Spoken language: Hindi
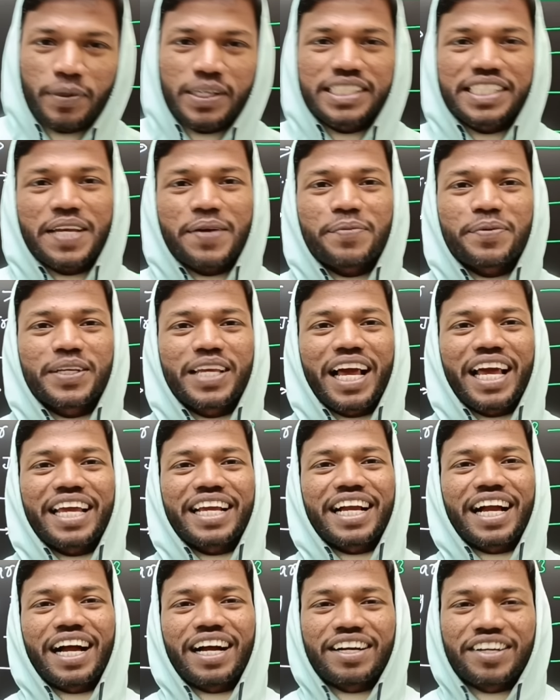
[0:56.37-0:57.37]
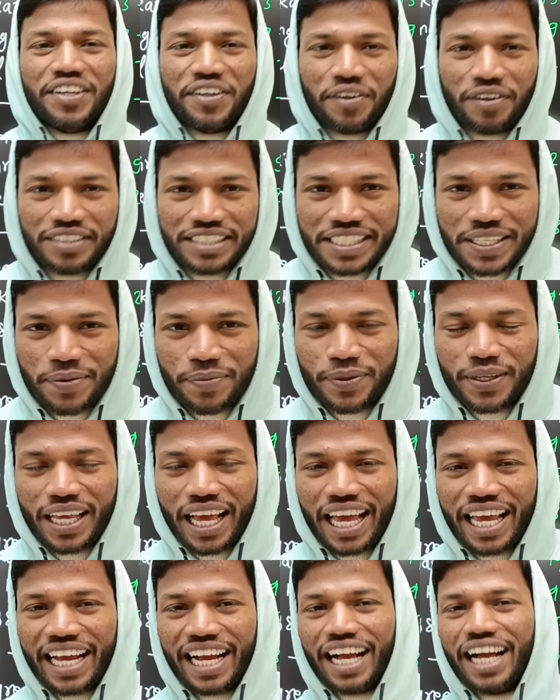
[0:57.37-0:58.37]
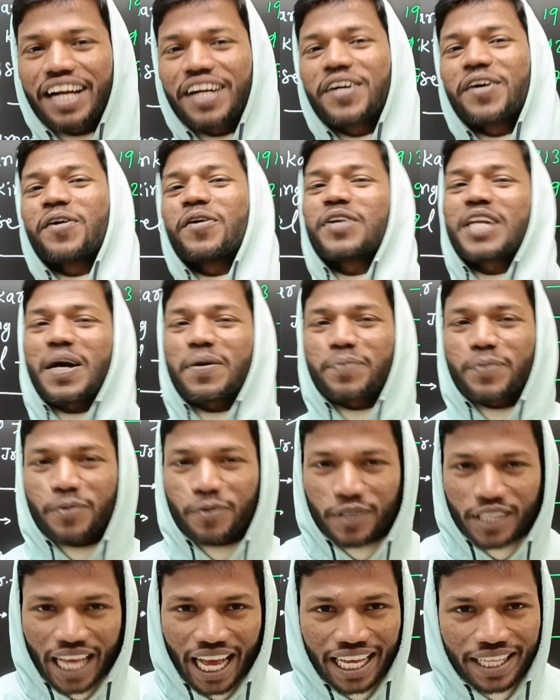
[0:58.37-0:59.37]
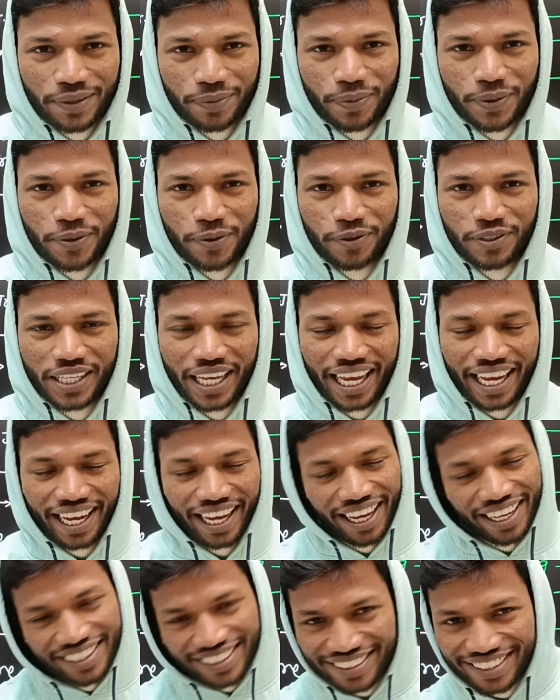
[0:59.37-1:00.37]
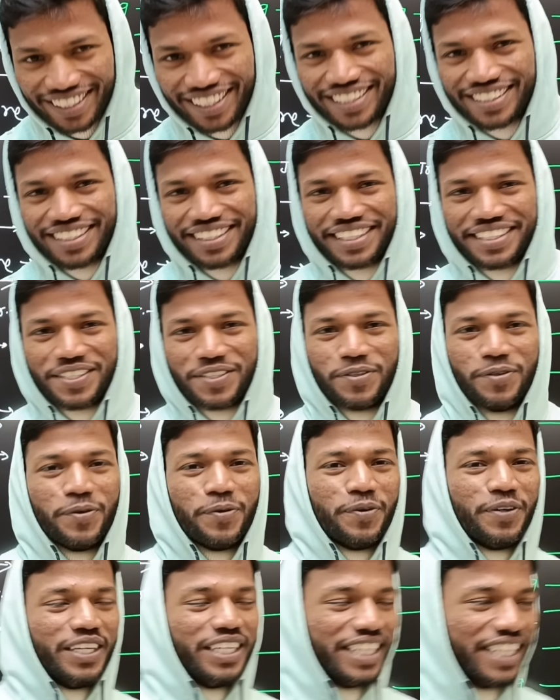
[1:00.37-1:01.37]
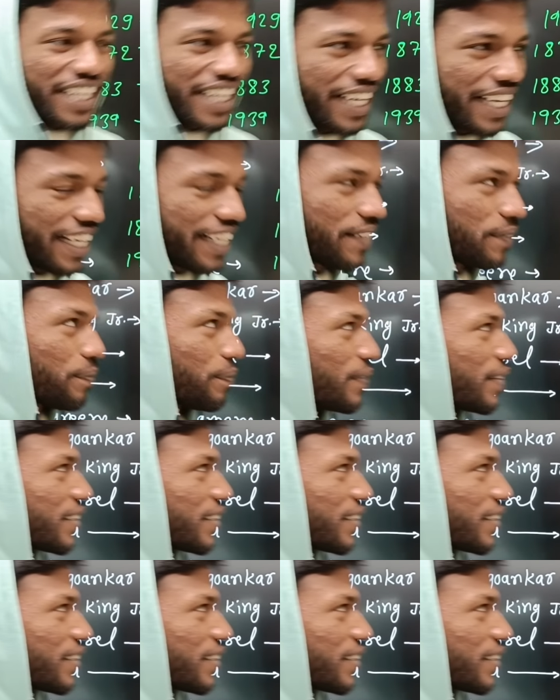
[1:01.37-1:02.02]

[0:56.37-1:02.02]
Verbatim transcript: मज़ा भी आएगा हंसी भी आएगा और आपको याद भी हो जाएगा चलिए सर शुरू करते हैं